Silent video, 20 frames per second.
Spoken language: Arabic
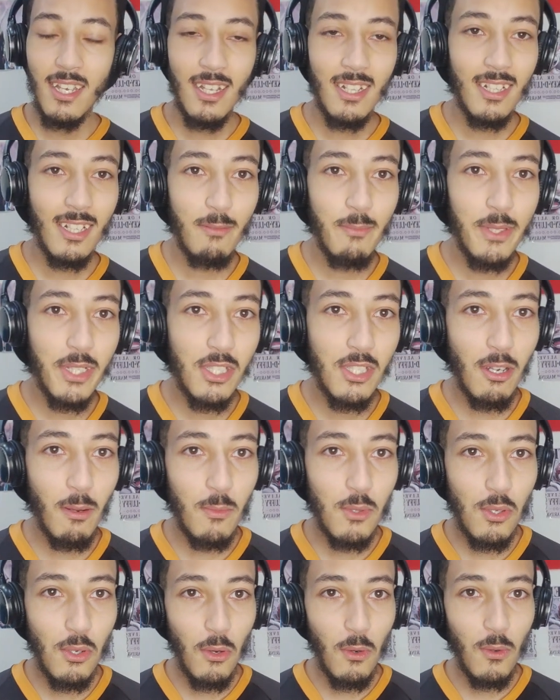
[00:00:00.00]
ديك من
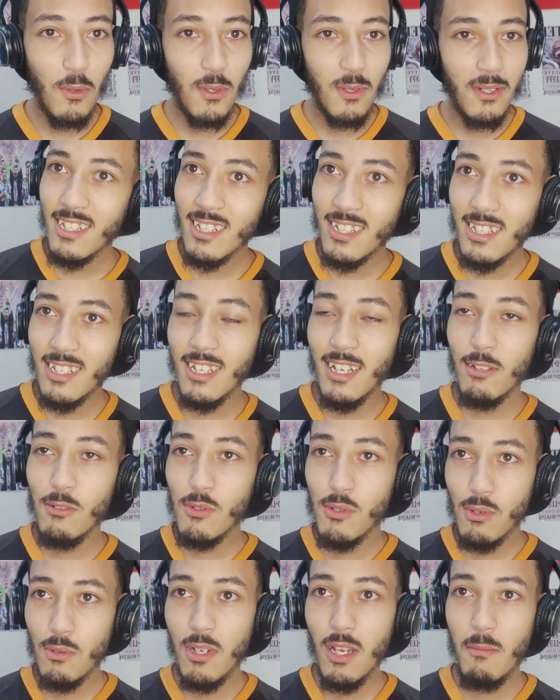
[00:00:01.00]
الجامشو كانوا
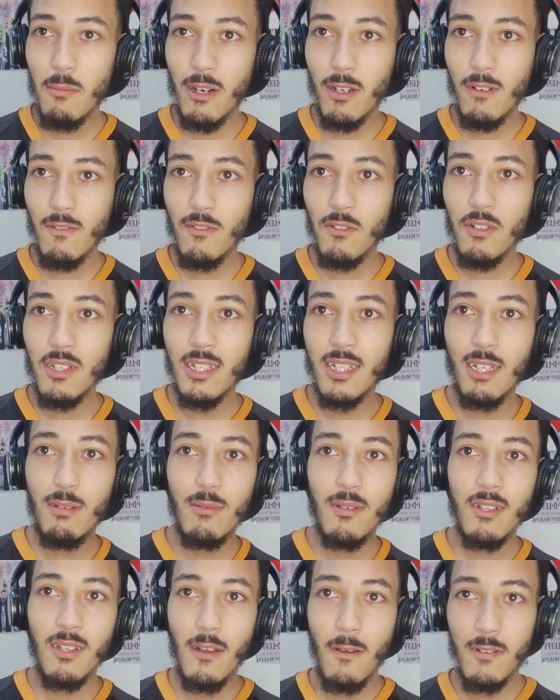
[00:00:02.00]
شويه معروفين كي
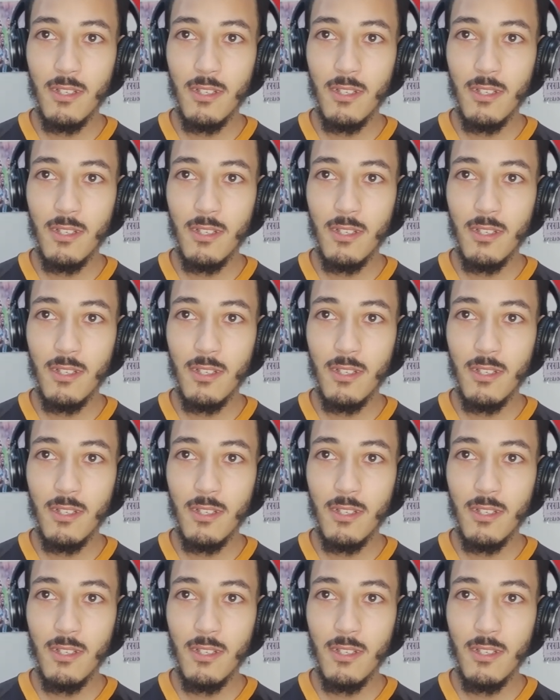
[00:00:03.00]
دابا